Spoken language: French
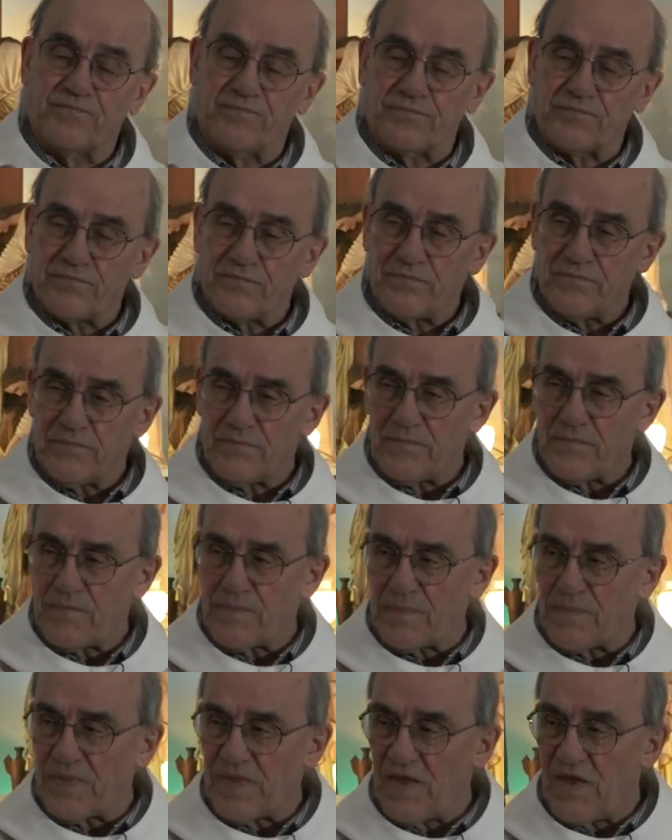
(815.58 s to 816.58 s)

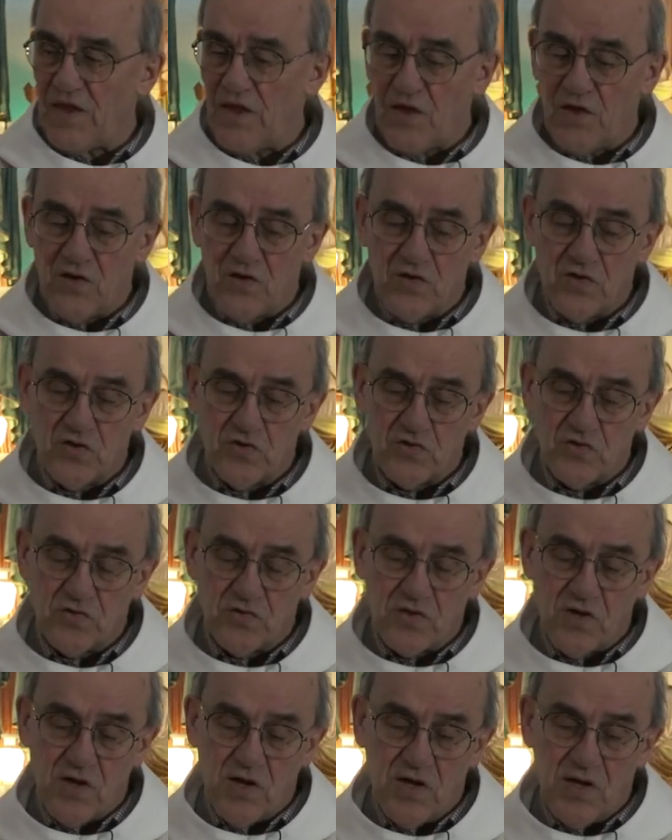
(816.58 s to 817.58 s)
Ami, je
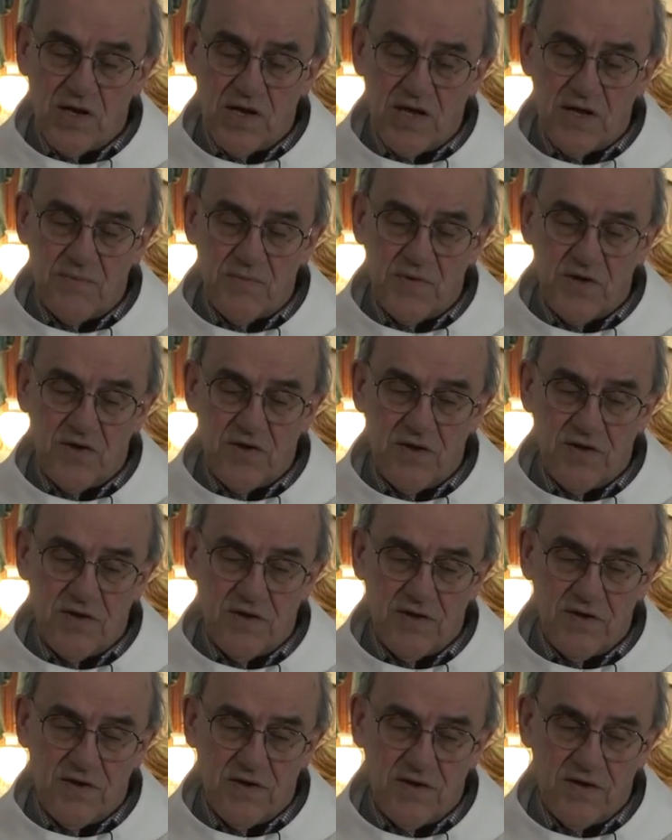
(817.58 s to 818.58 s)
tends la
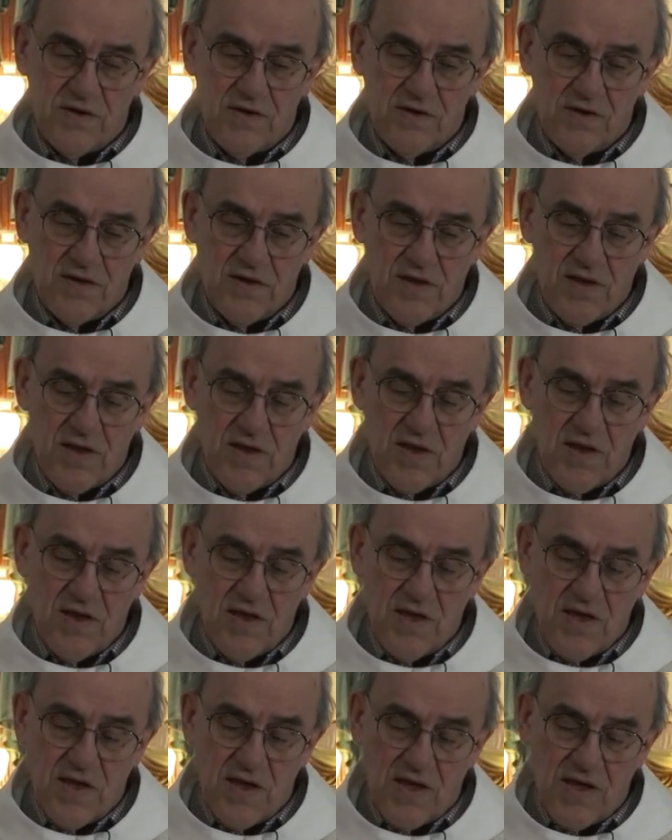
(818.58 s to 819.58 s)
main.
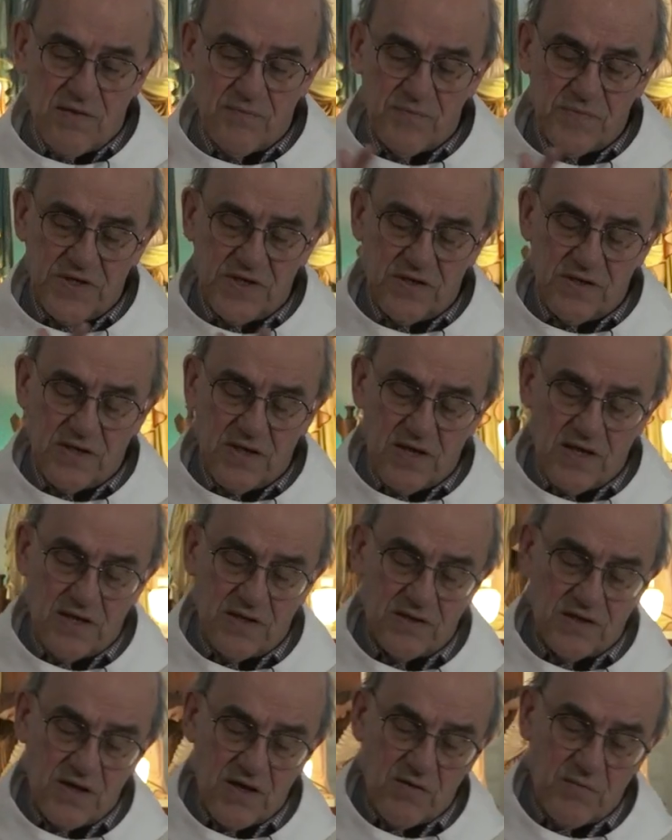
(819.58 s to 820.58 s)
Ami,
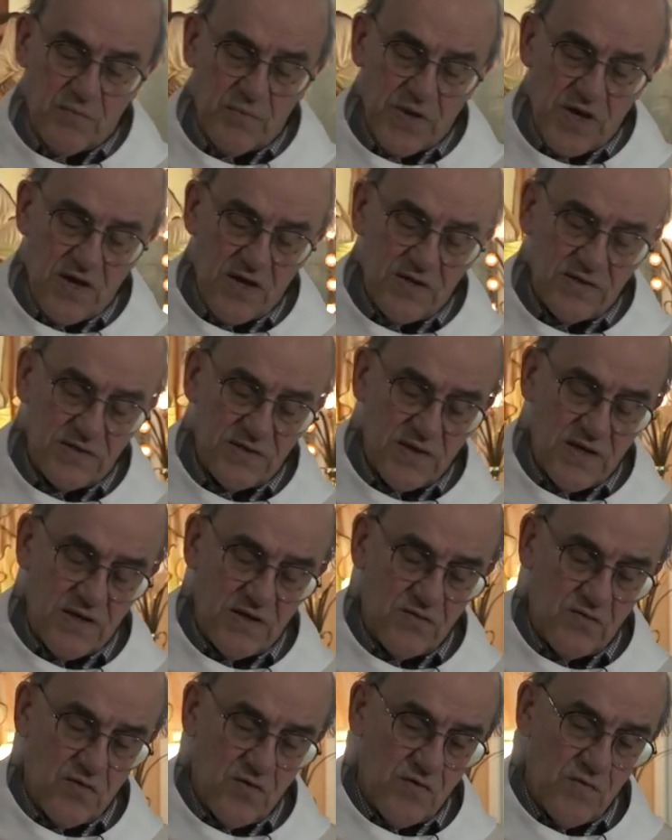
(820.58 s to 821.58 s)
n'attends pas à
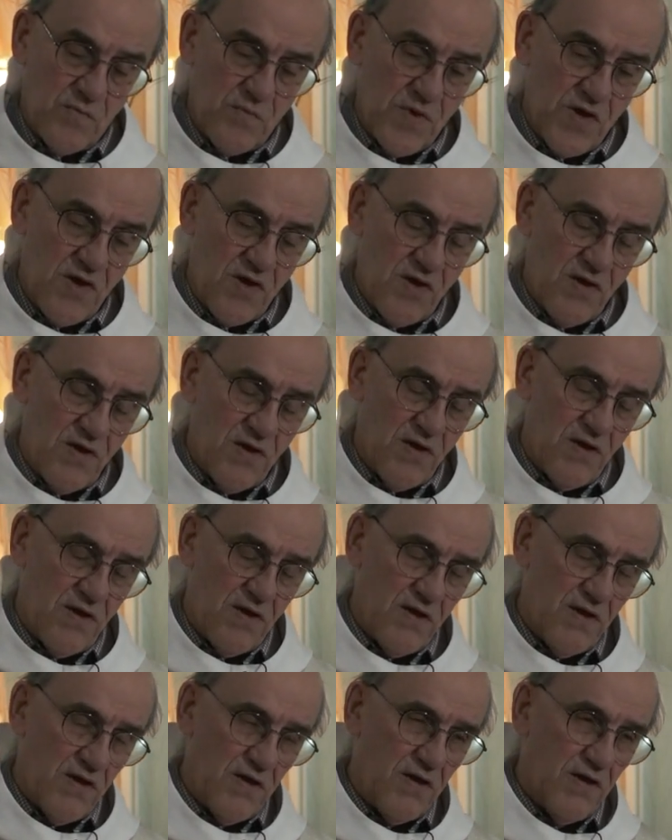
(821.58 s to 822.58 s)

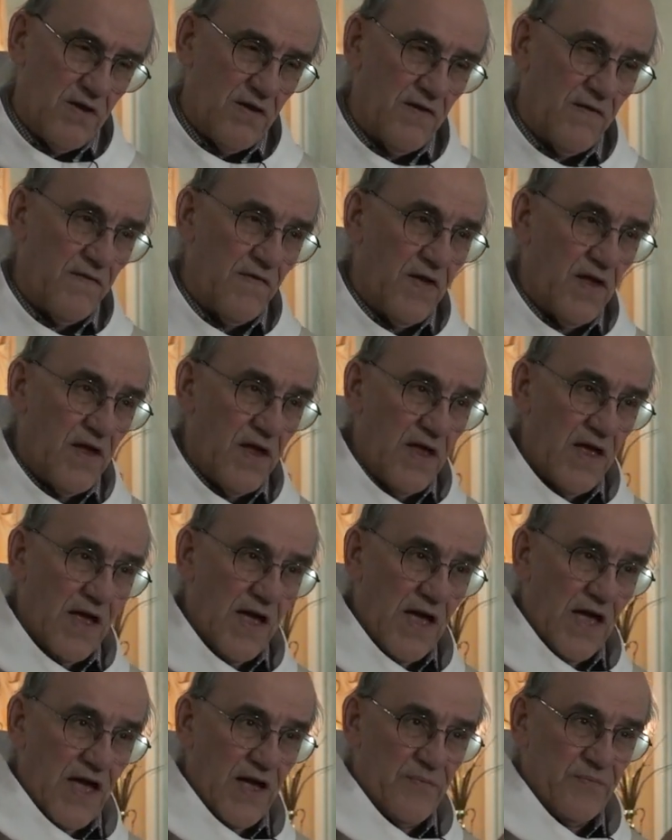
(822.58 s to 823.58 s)
demain.
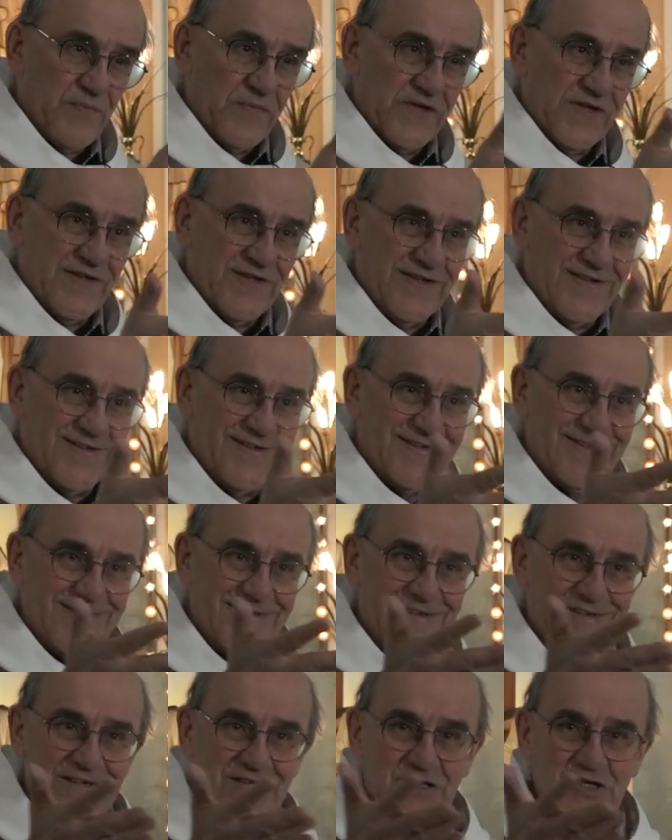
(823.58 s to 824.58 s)

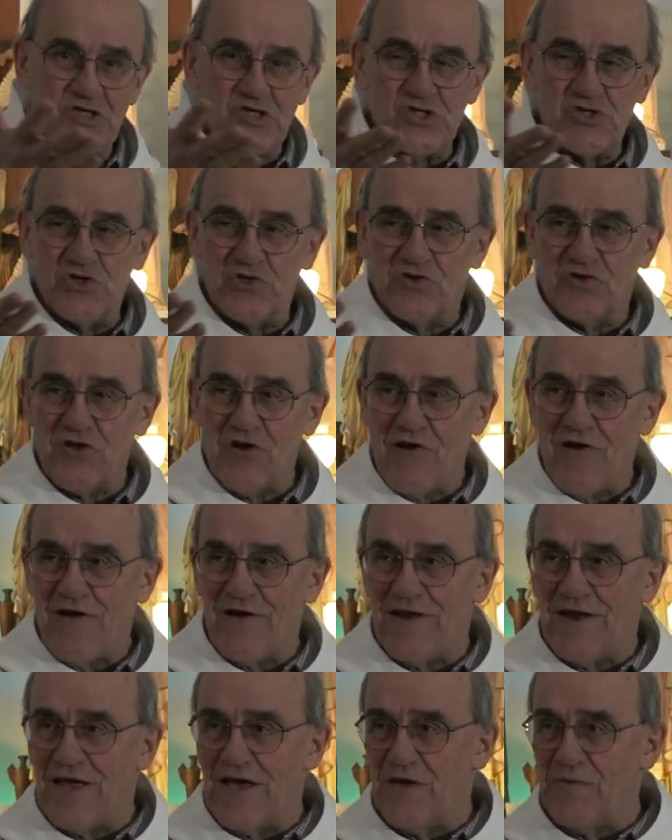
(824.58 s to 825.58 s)
Ami, je tends
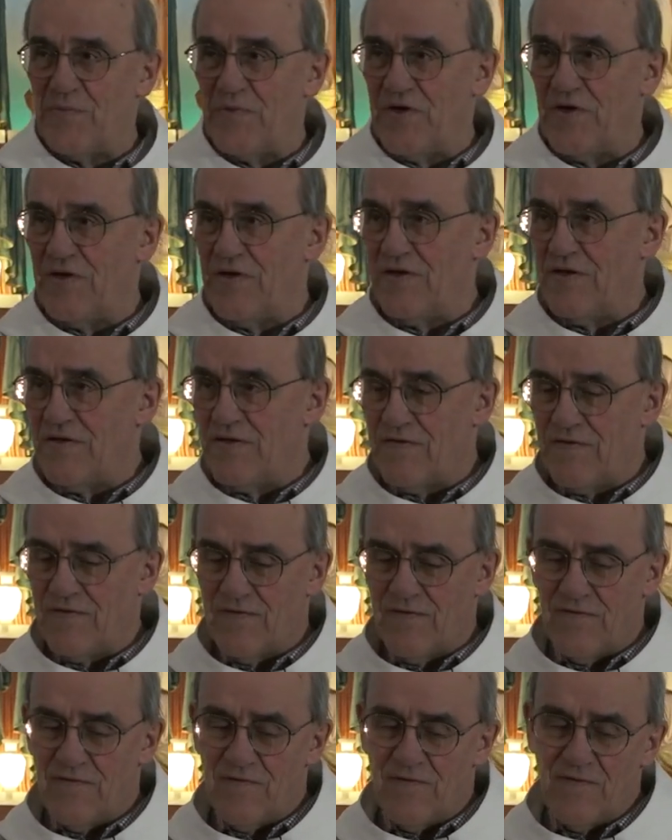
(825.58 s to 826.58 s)
la
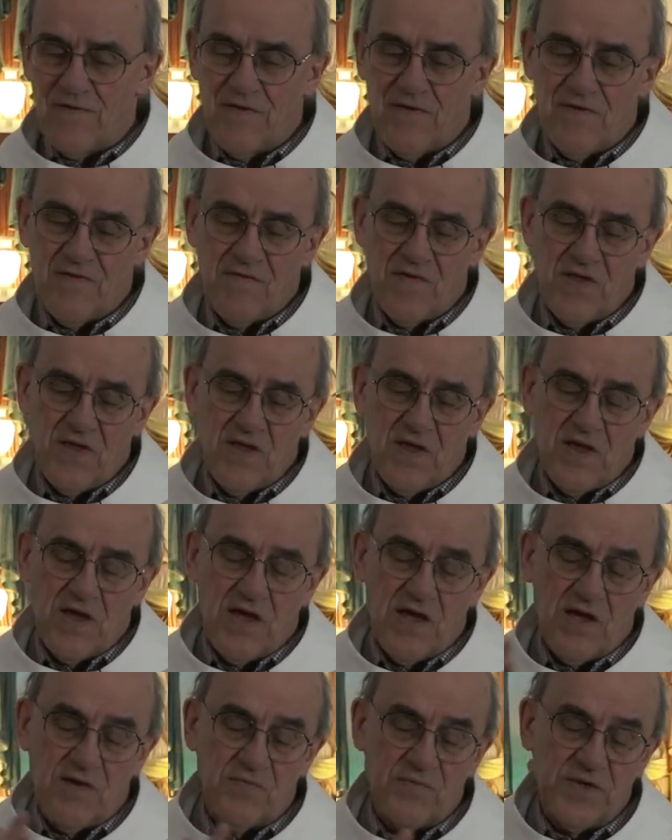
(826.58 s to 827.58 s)
main.
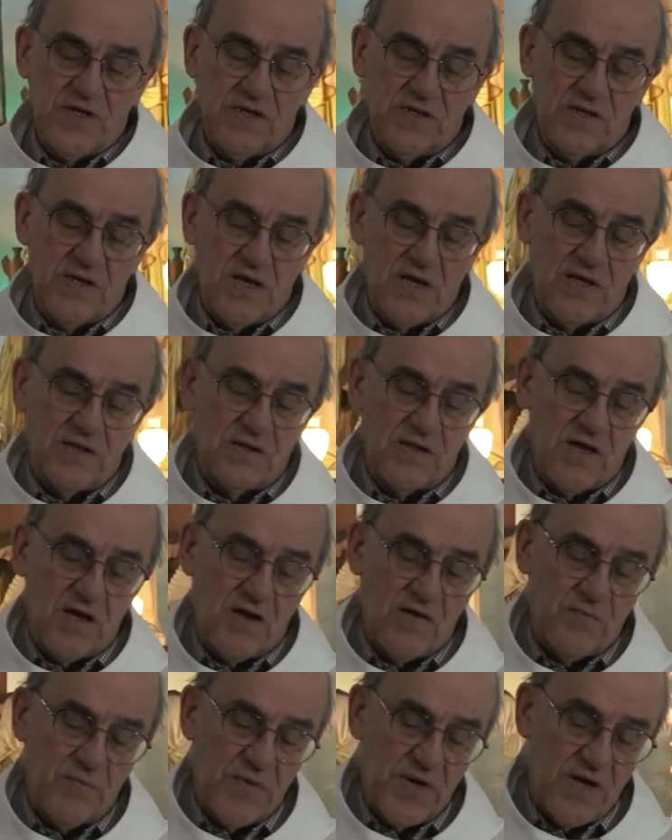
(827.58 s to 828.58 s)
Ami,
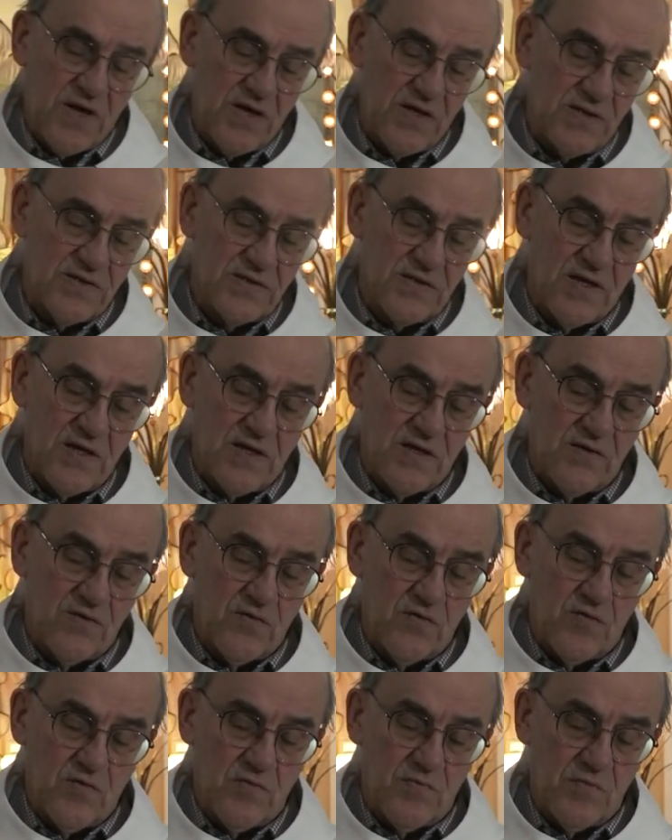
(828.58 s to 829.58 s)
n'attends pas à
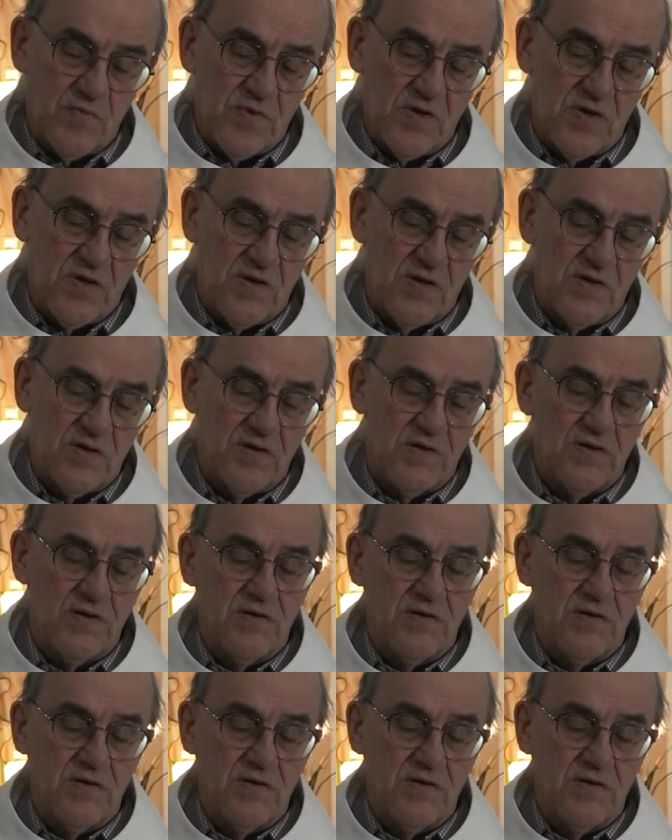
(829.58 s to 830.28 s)
demain.